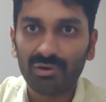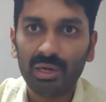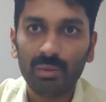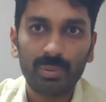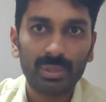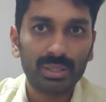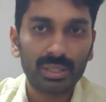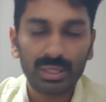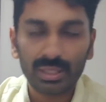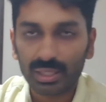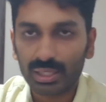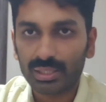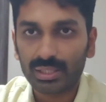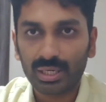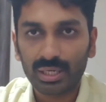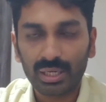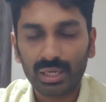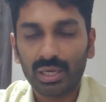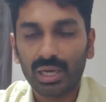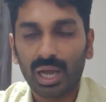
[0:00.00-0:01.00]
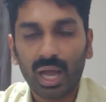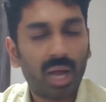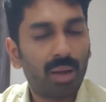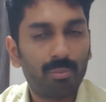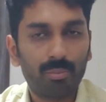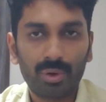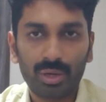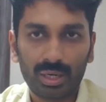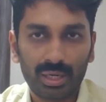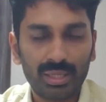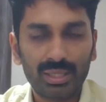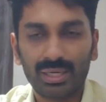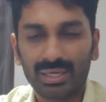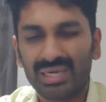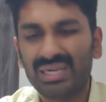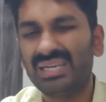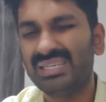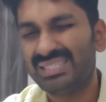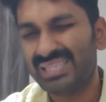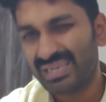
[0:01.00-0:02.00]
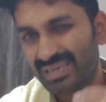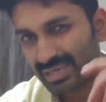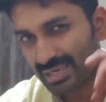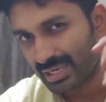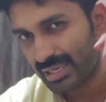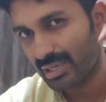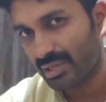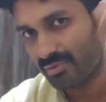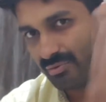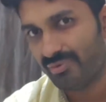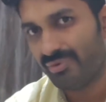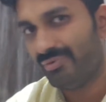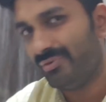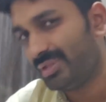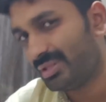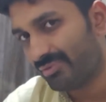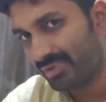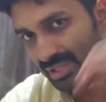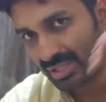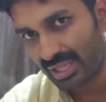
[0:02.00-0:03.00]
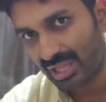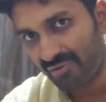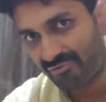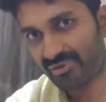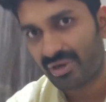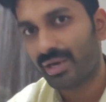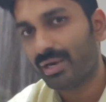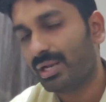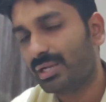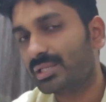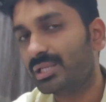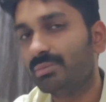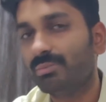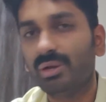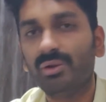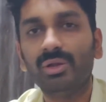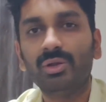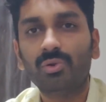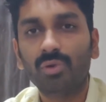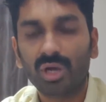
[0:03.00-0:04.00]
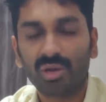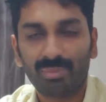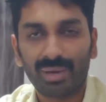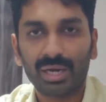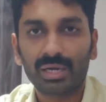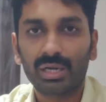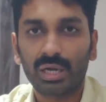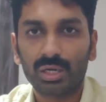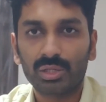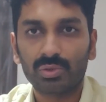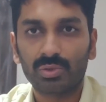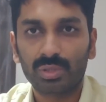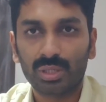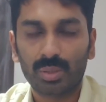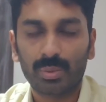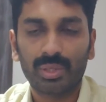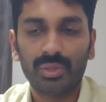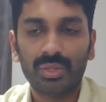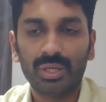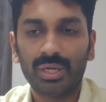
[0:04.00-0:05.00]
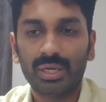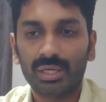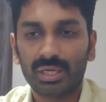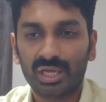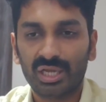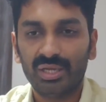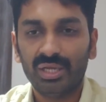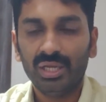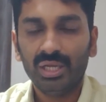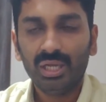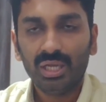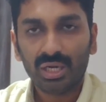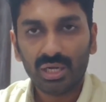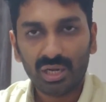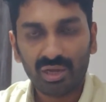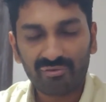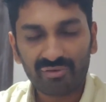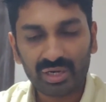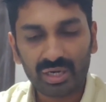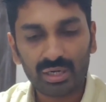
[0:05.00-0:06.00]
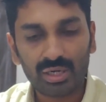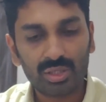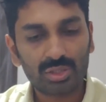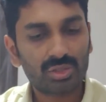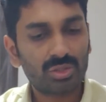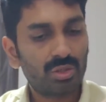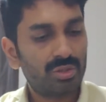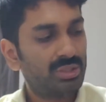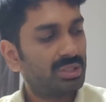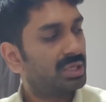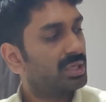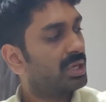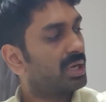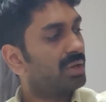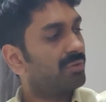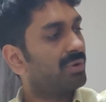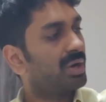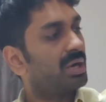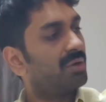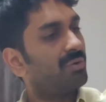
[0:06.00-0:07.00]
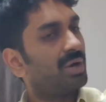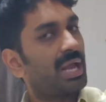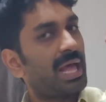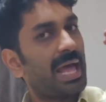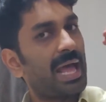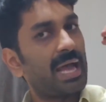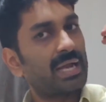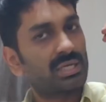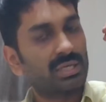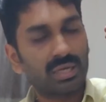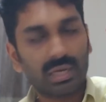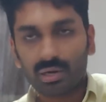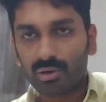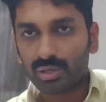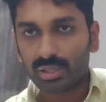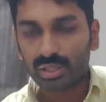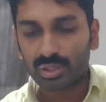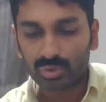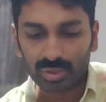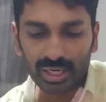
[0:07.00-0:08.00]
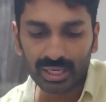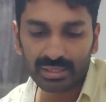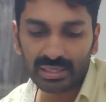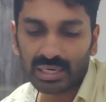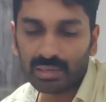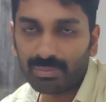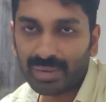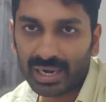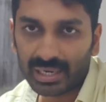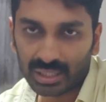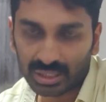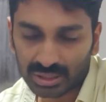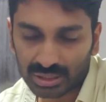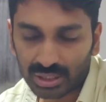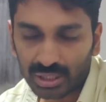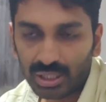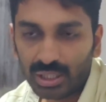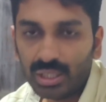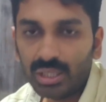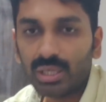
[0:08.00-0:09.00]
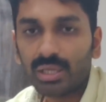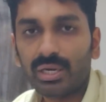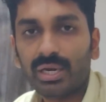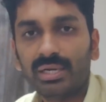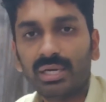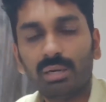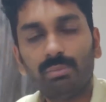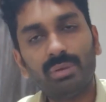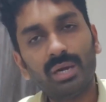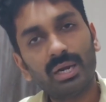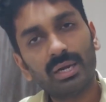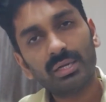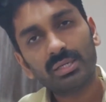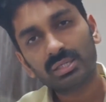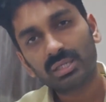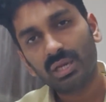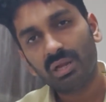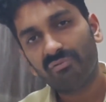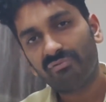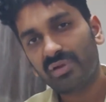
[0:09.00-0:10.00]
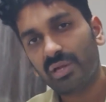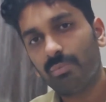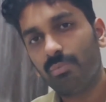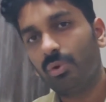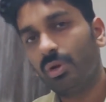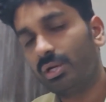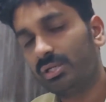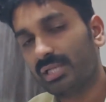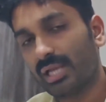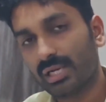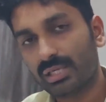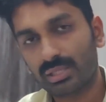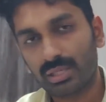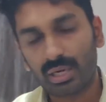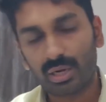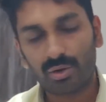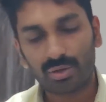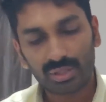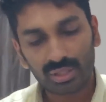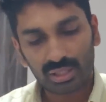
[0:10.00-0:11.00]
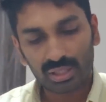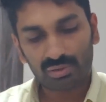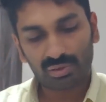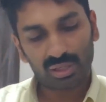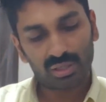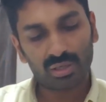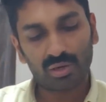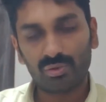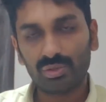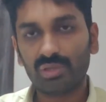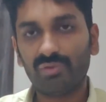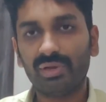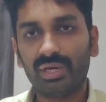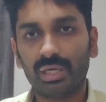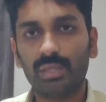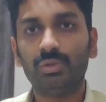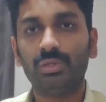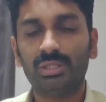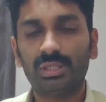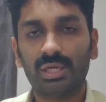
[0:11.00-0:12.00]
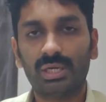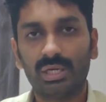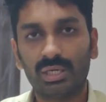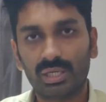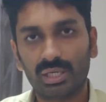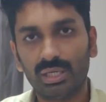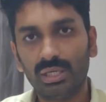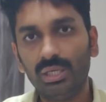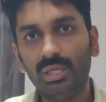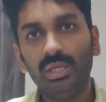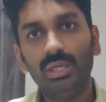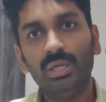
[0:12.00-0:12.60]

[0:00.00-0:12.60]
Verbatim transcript: వెళ్ళిపోయింది అంటే దాన్ని ఆమ్ బాల్ అనేది అంటారు జనరల్గా విత్ విత్ లెఫ్ట్ హ్యాండర్స్ అది మనం ఎక్కువగా మాట్లాడుతూ ఉంటాం ఎందుకంటే లెఫ్ట్ తో జనరల్లీ వాళ్ళు వాళ్ళ యాక్షన్ ఎలా ఉంటుంది టు రైట్ హ్యాండ్ బ్యాటర్స్ రైట్ హ్యాండ్ బ్యాటర్స్కి లెఫ్ట్ హ్యాండ్ బౌలర్స్ యాక్షన్ ఎలా ఉంటుందంటే వాళ్ళు రౌండ్ వికెట్ వచ్చారంటే